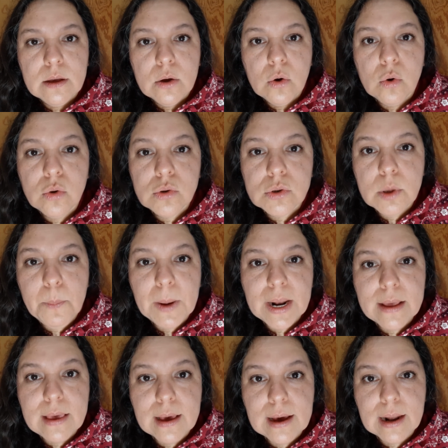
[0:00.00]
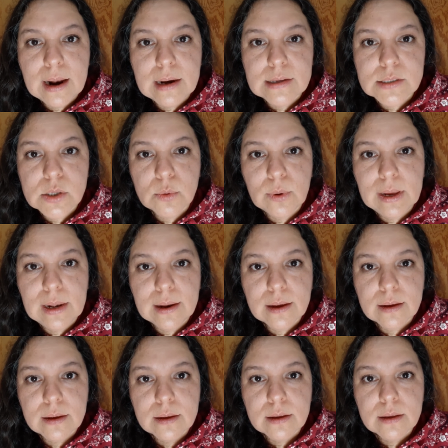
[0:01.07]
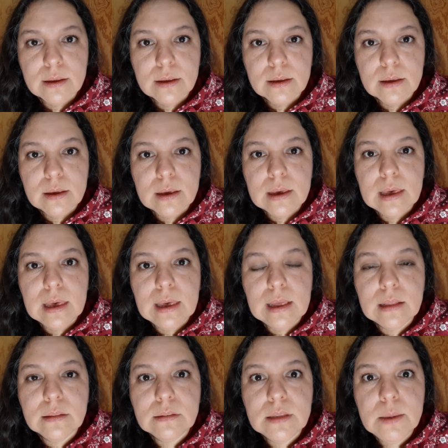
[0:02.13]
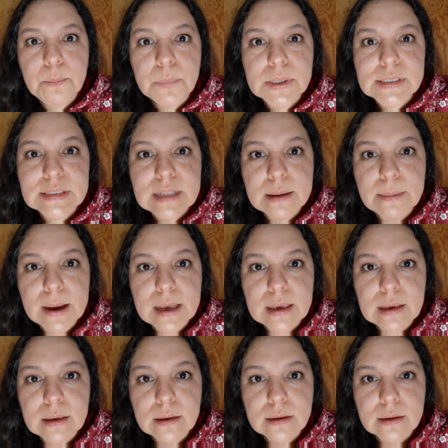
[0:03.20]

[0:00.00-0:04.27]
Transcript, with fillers: Justo para llegar a la escuela, el tipo estaba ahí.